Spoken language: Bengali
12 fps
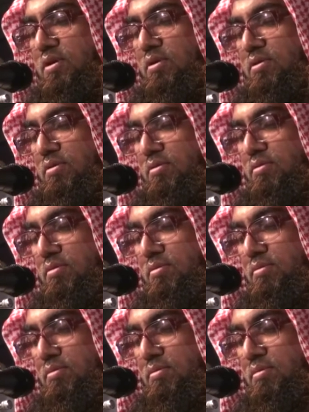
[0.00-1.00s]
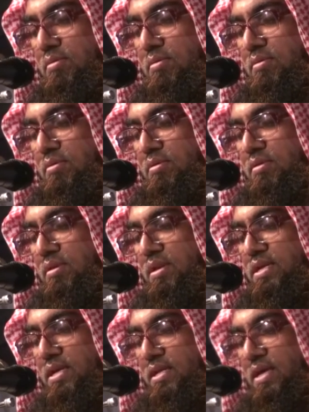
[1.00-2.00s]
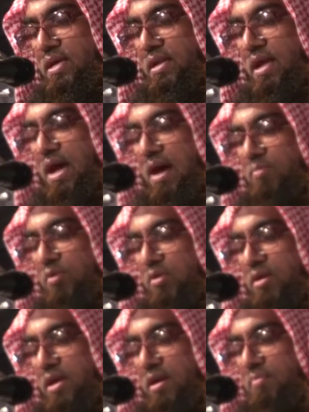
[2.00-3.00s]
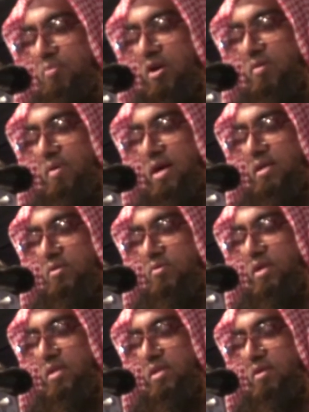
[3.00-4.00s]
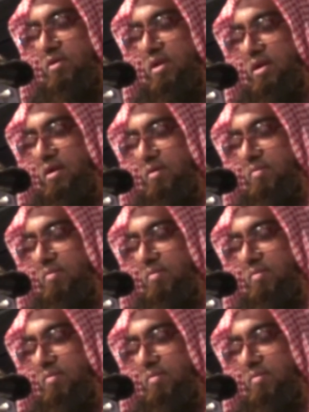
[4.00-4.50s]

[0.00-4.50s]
করো নিজেদের আমলকে বরবাদ করে দিও না